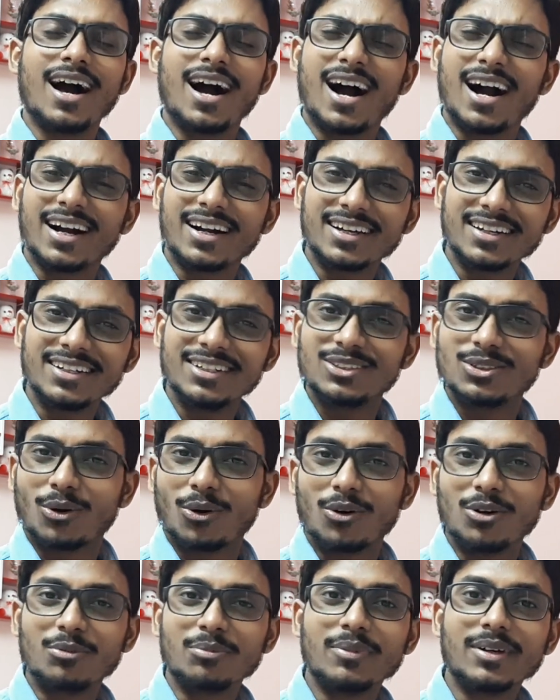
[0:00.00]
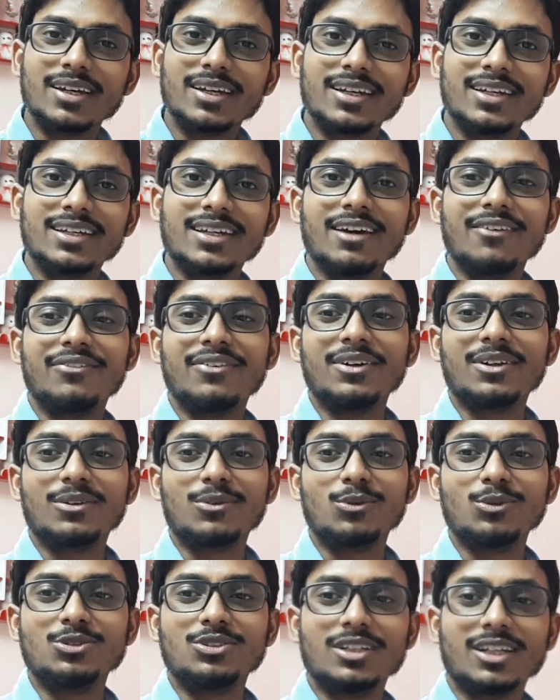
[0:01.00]
आखिरी सॉन्ग में या फिर
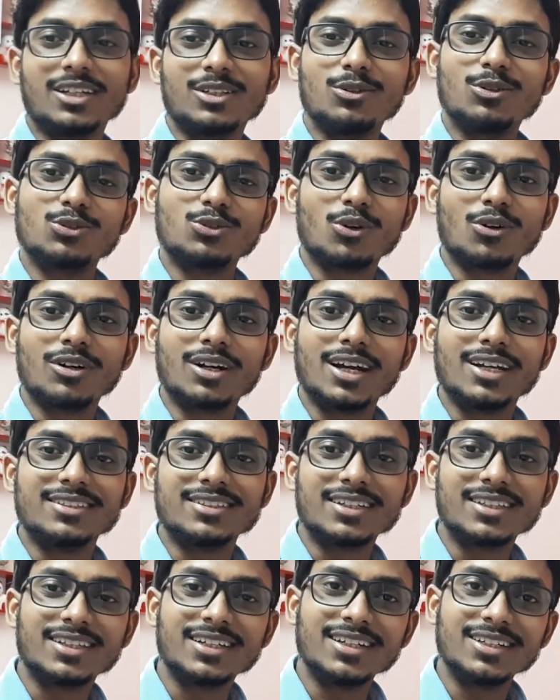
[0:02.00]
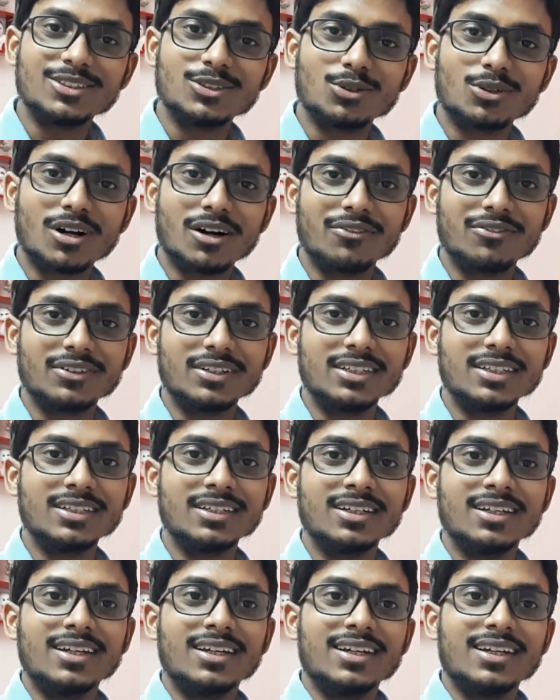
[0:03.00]
कुछ एक दो सॉन्ग ऐसे थे जो काफ़ी